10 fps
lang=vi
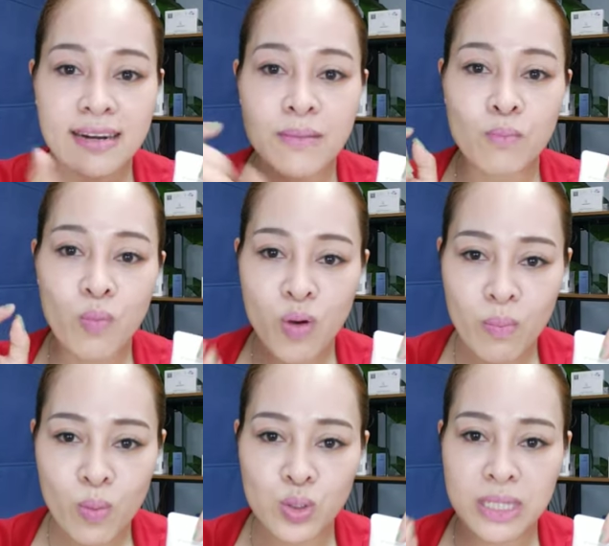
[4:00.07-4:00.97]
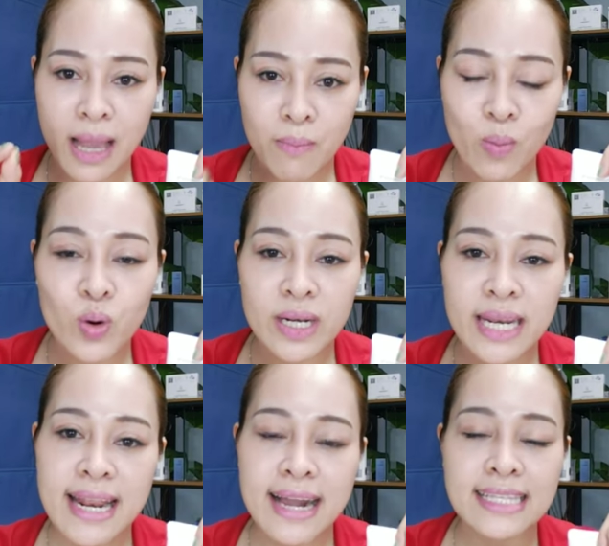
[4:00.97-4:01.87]
được mua một tặng một
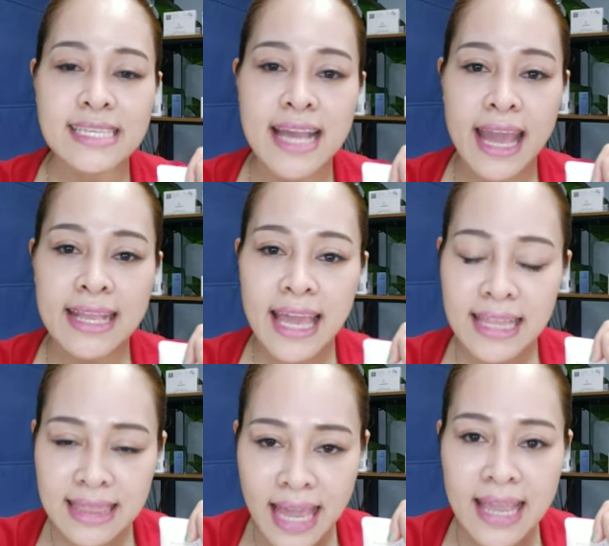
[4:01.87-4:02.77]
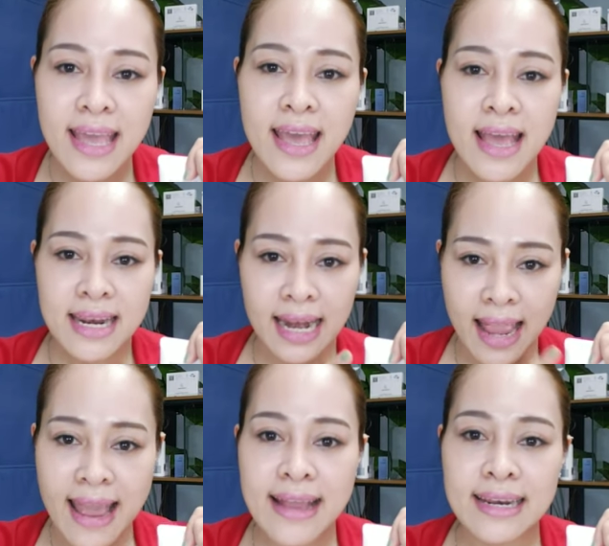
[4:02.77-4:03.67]
nên là các chị hãy nhanh tay đặt
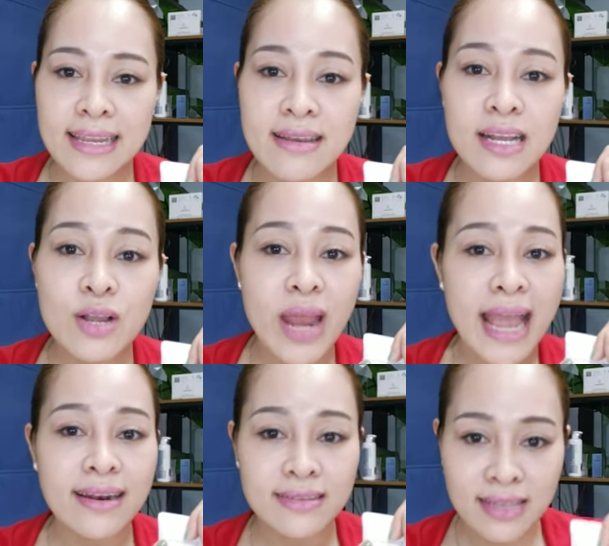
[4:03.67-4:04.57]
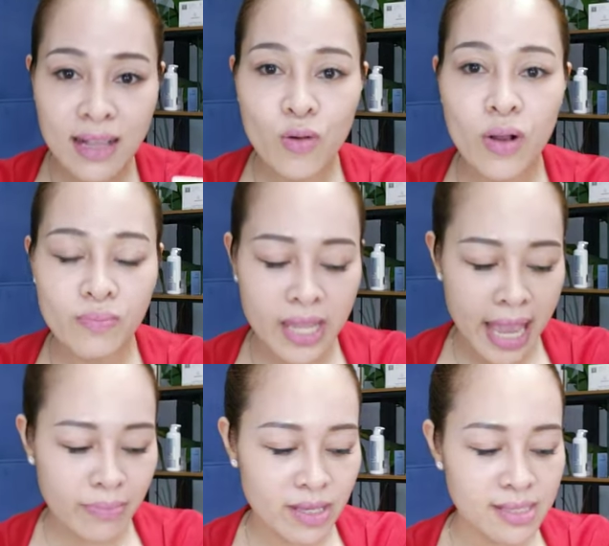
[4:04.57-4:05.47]
hàng để được ưu đãi lớn nhất của công ty
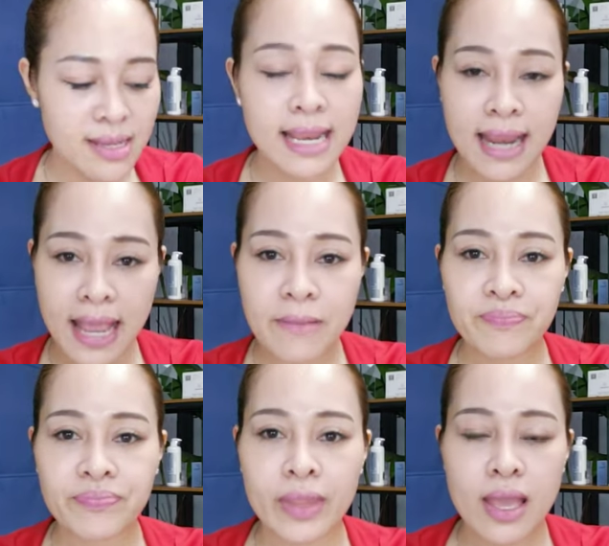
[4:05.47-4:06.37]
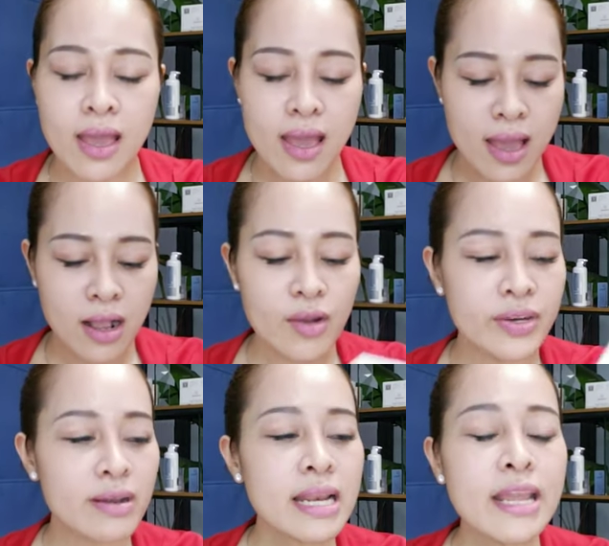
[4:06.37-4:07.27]
em từ trước đến nay còn
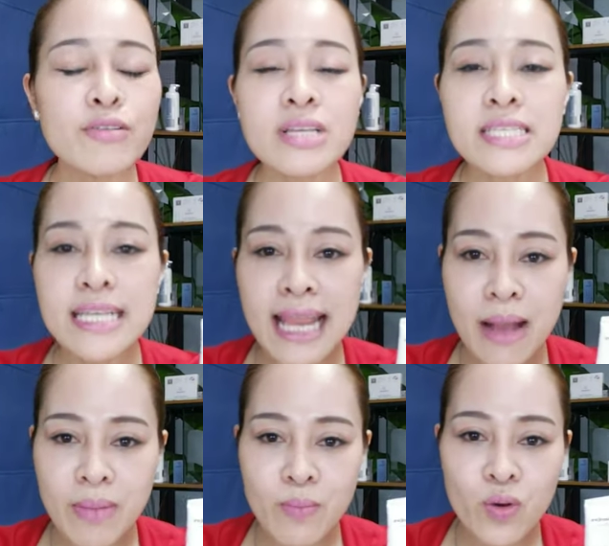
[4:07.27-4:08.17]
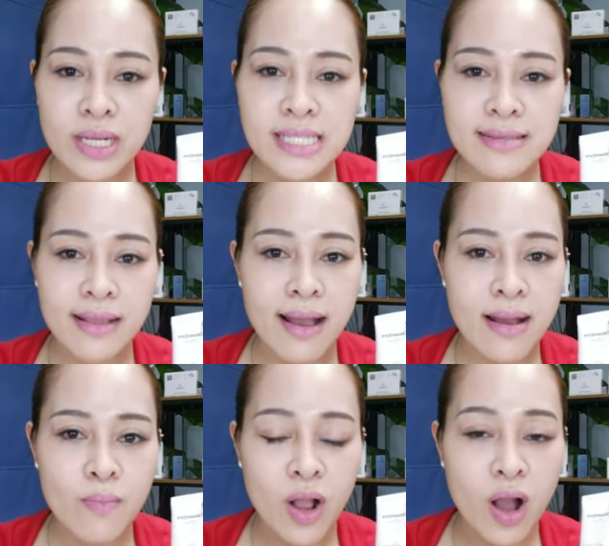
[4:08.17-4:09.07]
nữa nếu như chị nào mà muốn
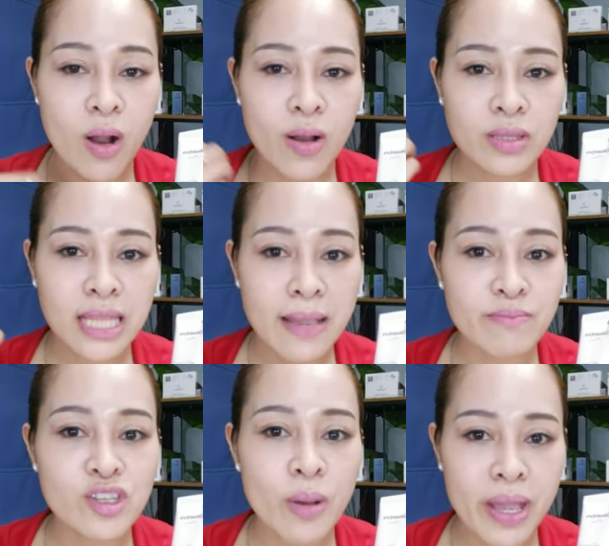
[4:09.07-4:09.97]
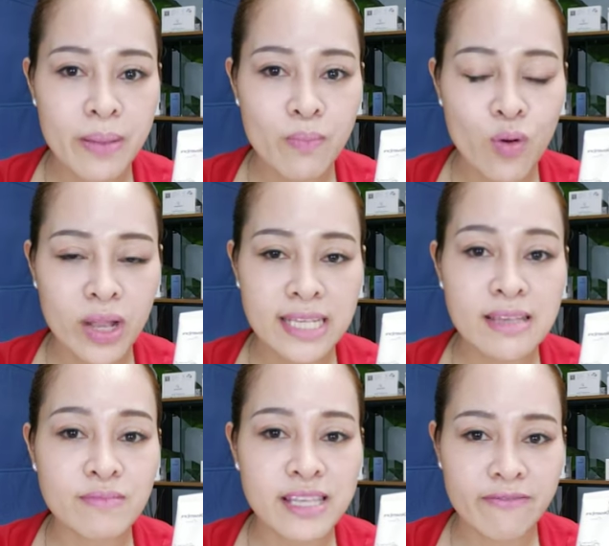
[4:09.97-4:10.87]
uh, có tìm cho mình một cái
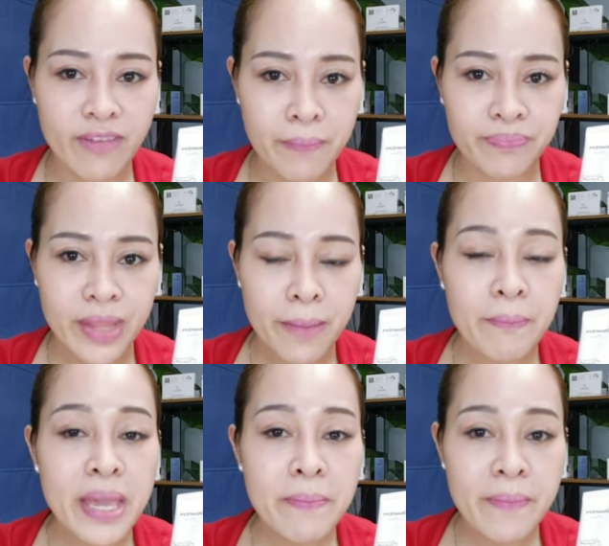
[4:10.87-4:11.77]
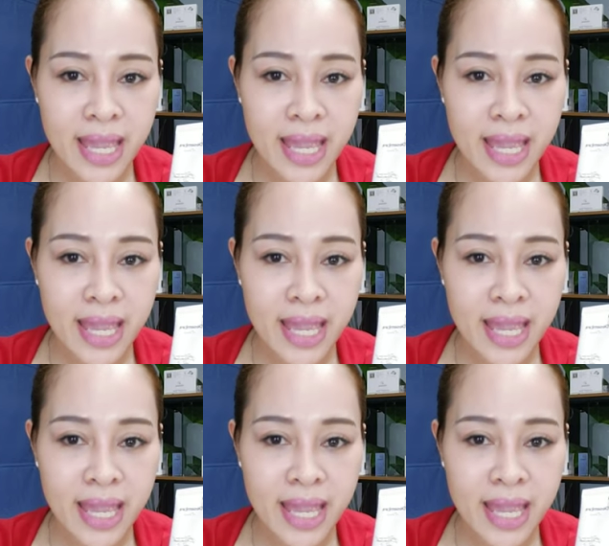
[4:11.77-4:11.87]
dòng sản phẩm BB